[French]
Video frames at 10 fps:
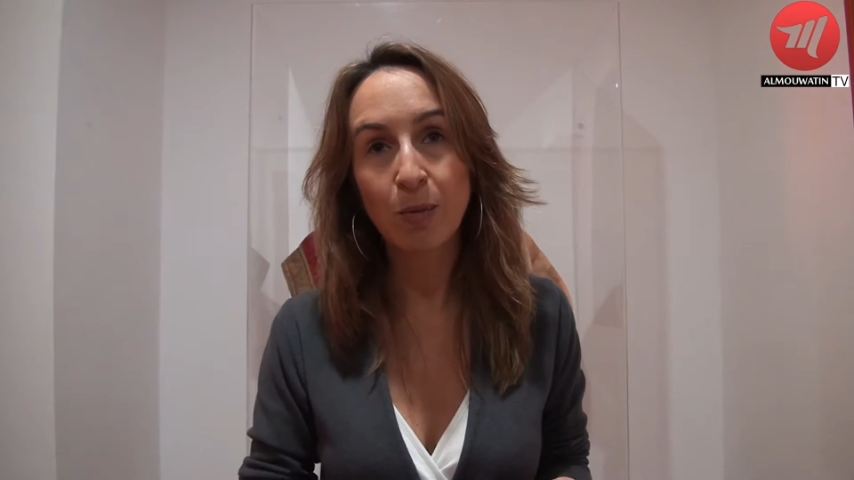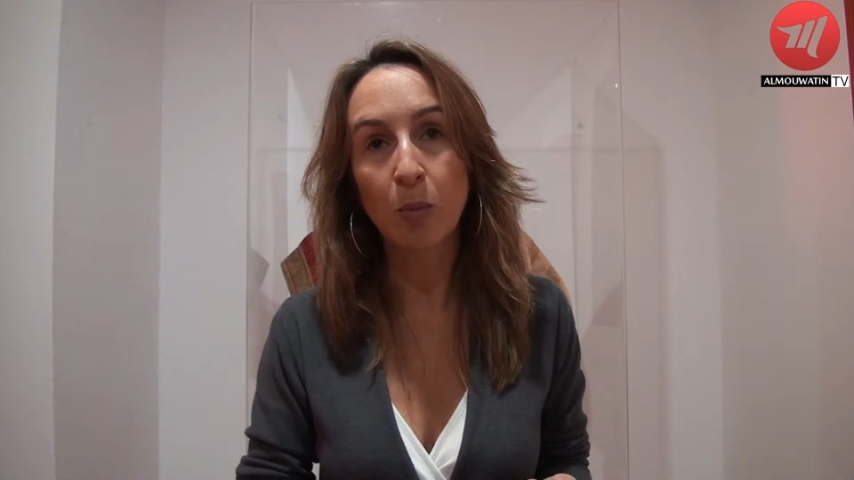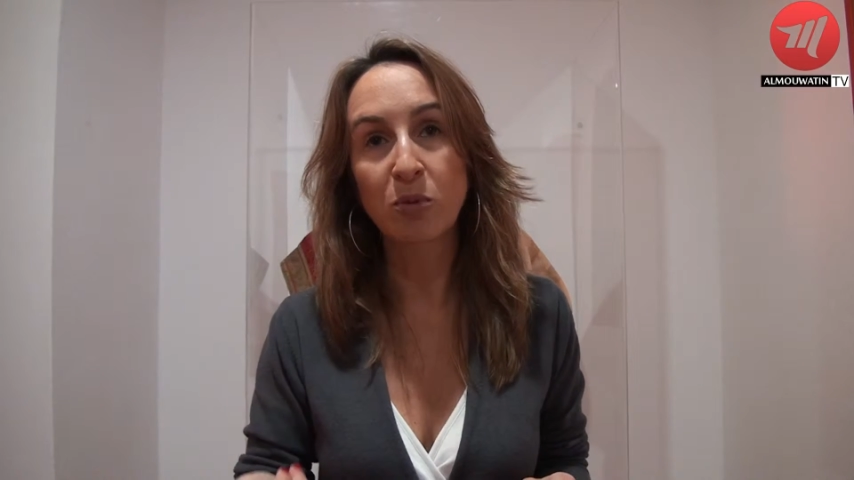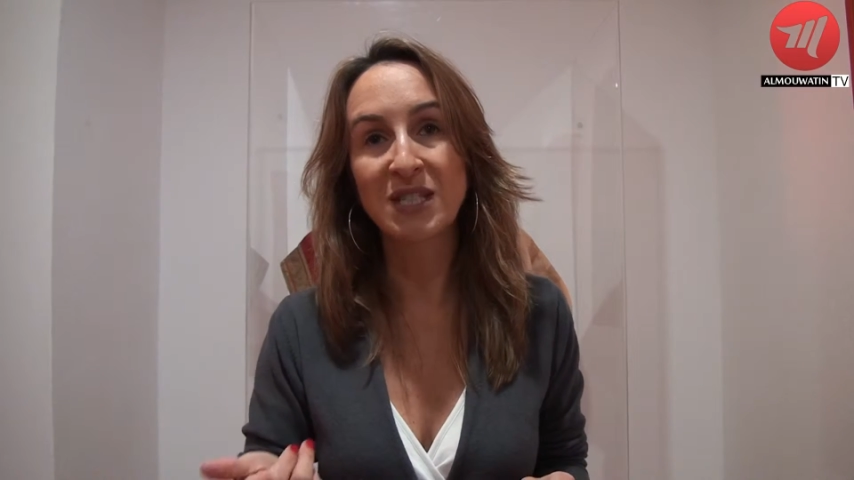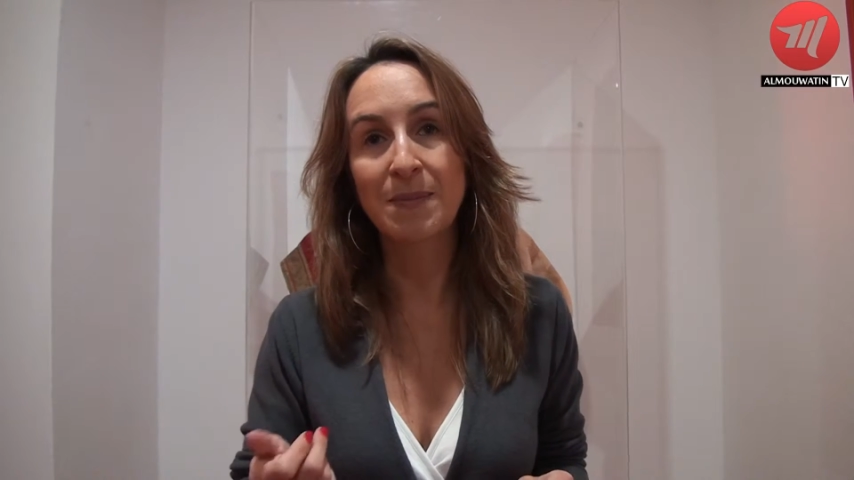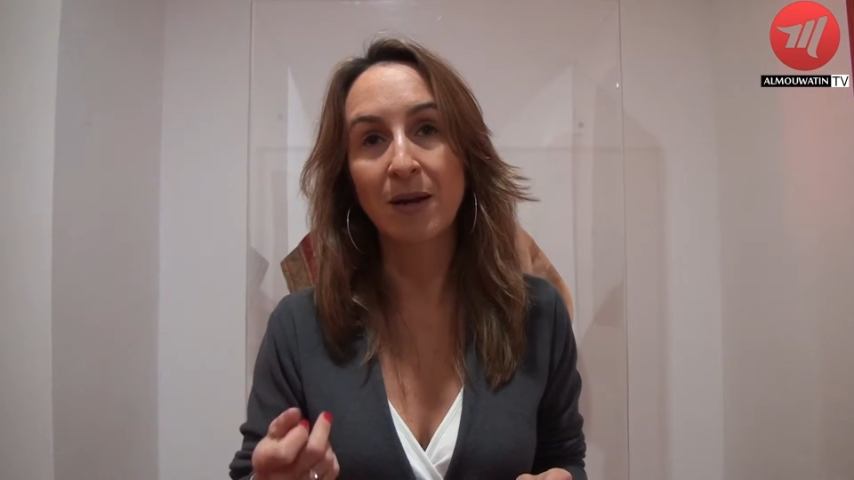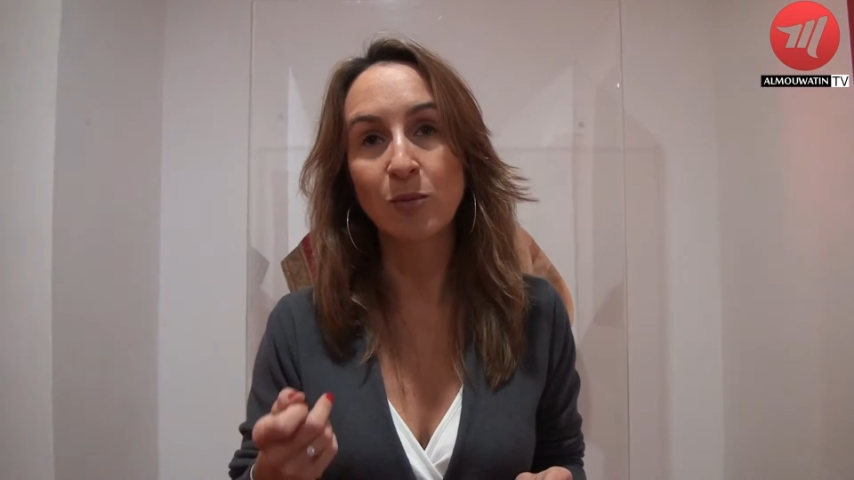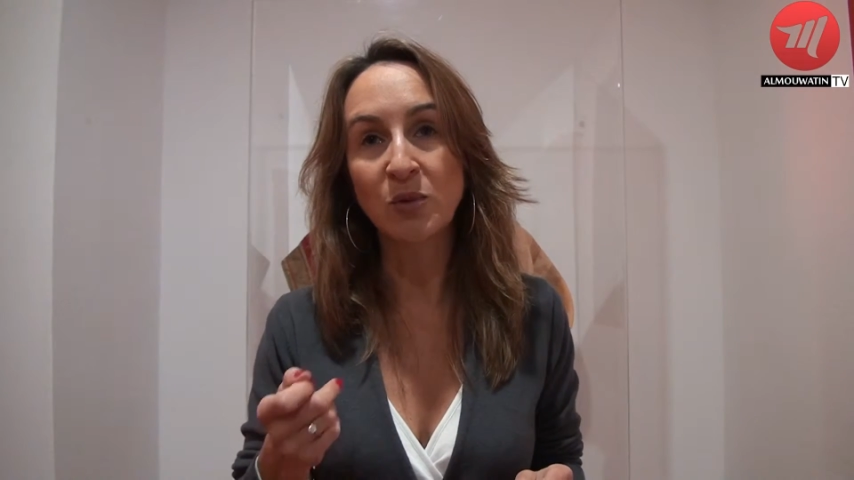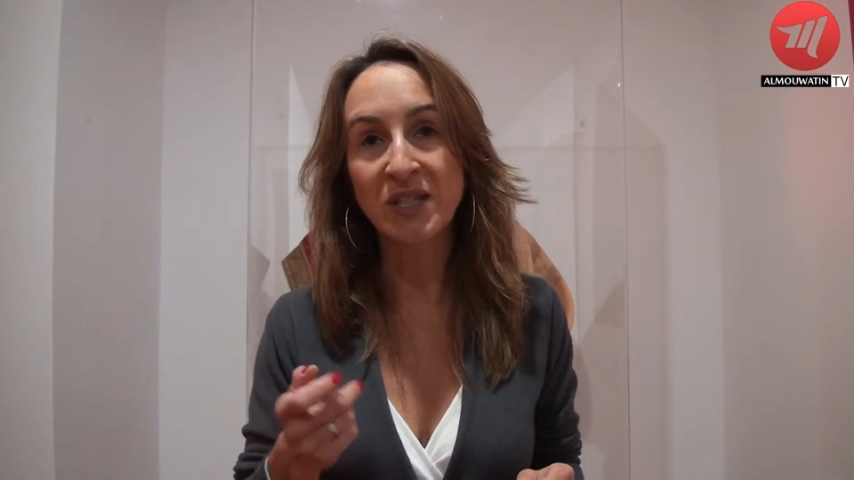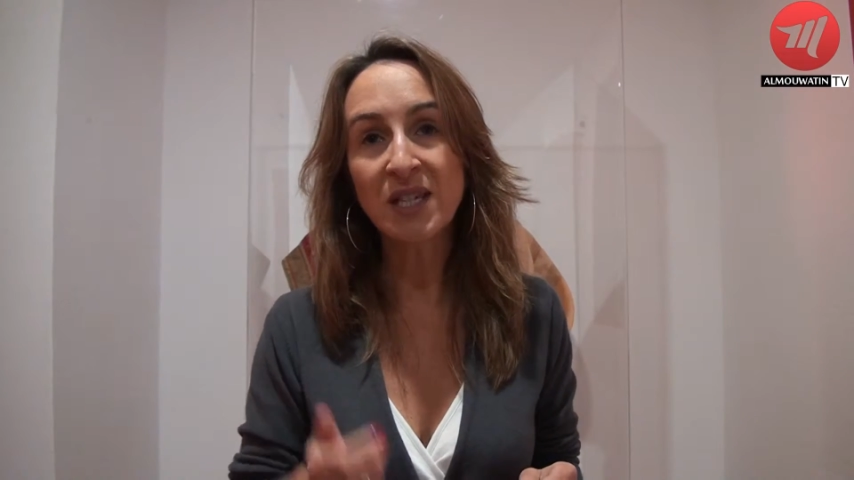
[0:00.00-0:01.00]
proposées par le
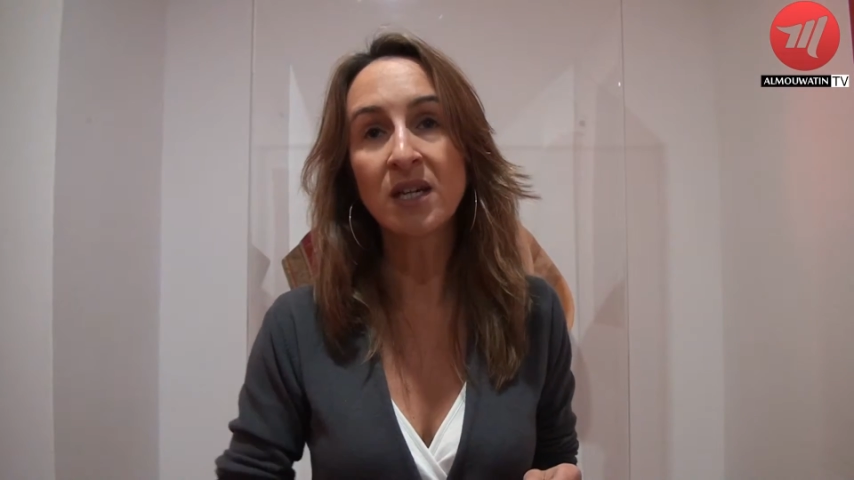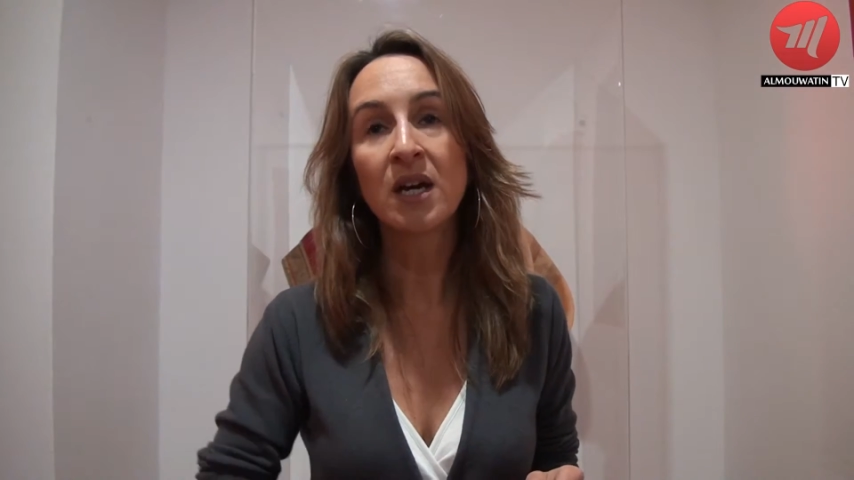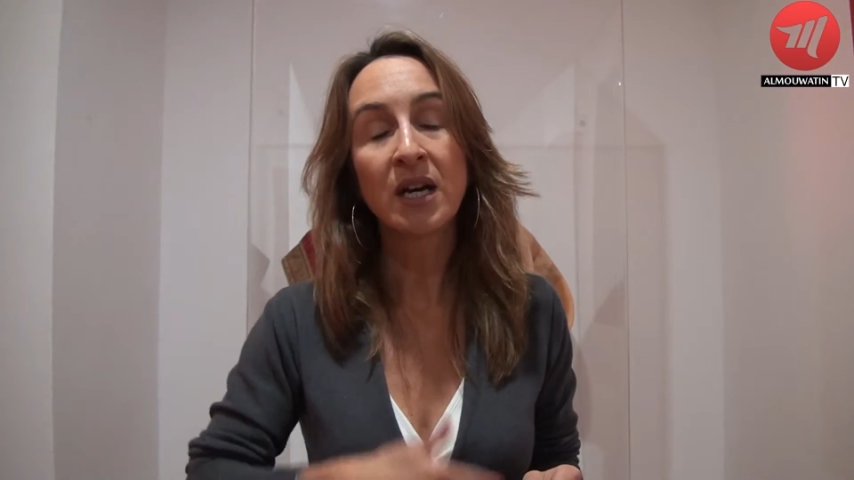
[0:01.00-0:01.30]
musée